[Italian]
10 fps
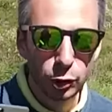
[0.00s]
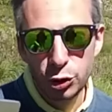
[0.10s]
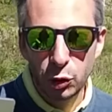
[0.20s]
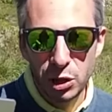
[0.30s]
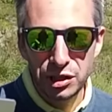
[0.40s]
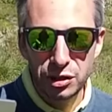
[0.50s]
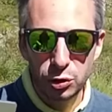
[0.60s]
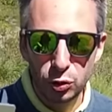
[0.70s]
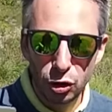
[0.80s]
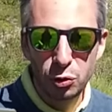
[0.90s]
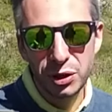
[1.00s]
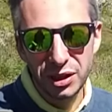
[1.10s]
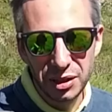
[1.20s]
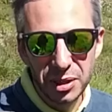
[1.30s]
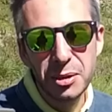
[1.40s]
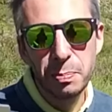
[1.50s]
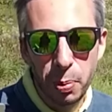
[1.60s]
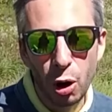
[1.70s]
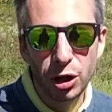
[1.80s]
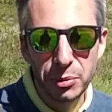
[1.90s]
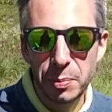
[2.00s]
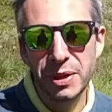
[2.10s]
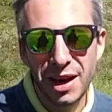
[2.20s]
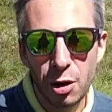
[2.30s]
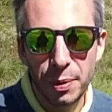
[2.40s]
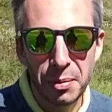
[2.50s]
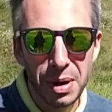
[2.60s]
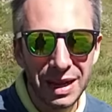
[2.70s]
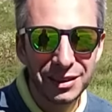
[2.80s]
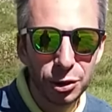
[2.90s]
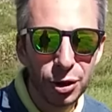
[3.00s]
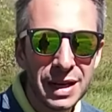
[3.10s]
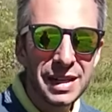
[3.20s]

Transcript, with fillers: non c'è quasi nessuno, quindi in pochi mi prenderanno per matto.